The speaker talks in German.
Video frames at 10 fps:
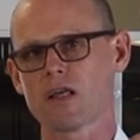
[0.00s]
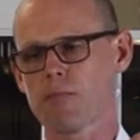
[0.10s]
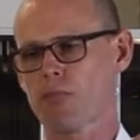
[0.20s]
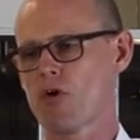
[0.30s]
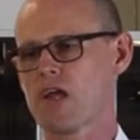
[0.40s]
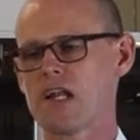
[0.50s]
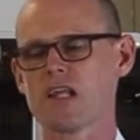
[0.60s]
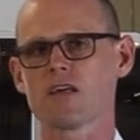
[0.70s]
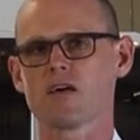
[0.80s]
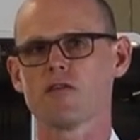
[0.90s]

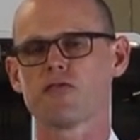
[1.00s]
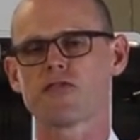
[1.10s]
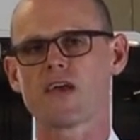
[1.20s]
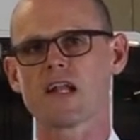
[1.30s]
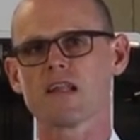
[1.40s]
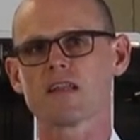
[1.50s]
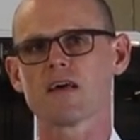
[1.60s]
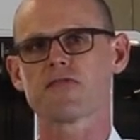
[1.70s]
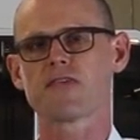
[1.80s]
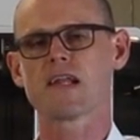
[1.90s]
gebräuchlicher Filter,
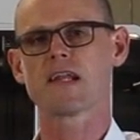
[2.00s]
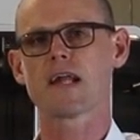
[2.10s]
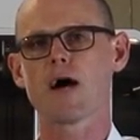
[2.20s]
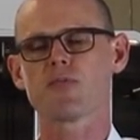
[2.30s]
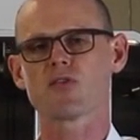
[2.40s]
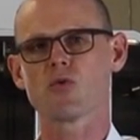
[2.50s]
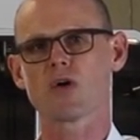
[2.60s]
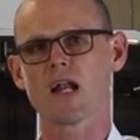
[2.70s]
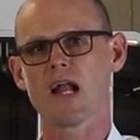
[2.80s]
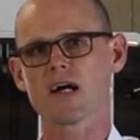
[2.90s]
der viel in
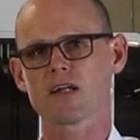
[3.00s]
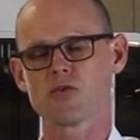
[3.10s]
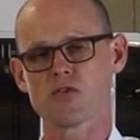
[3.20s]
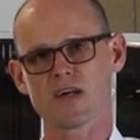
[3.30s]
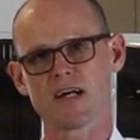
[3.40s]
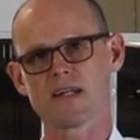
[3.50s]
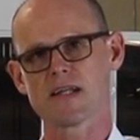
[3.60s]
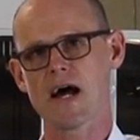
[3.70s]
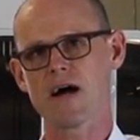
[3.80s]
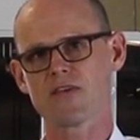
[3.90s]
Absauganlagen aus
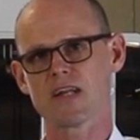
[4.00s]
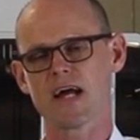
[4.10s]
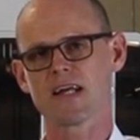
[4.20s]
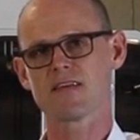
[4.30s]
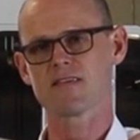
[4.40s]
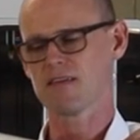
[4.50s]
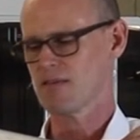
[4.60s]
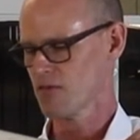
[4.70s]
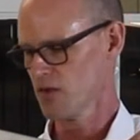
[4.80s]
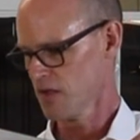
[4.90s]
Skandinavien
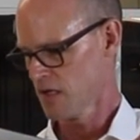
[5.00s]
eingesetzt wird.